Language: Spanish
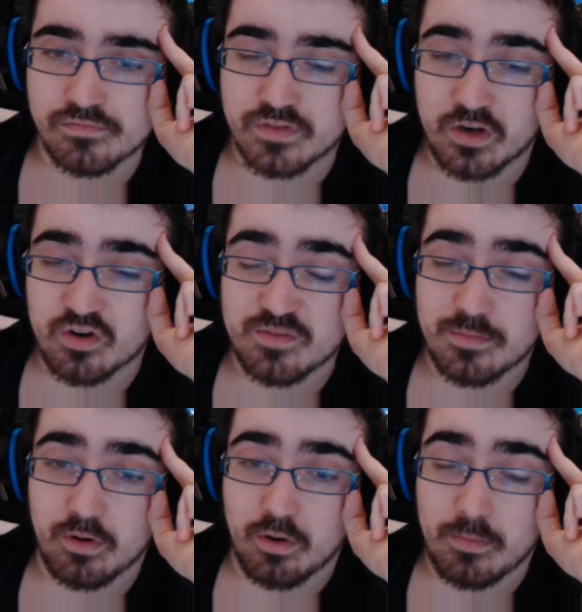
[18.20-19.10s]
que no es
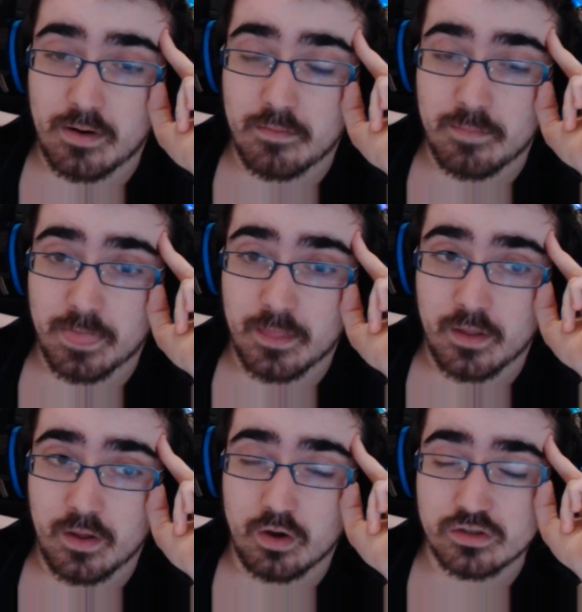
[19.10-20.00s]
invierno normal.
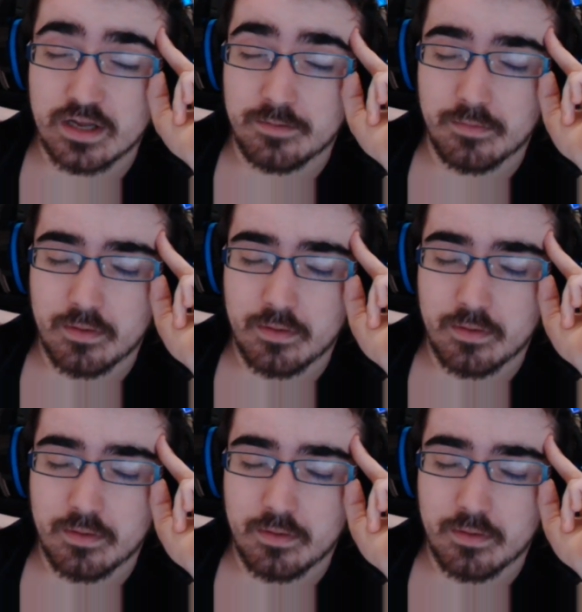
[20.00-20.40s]
O sea,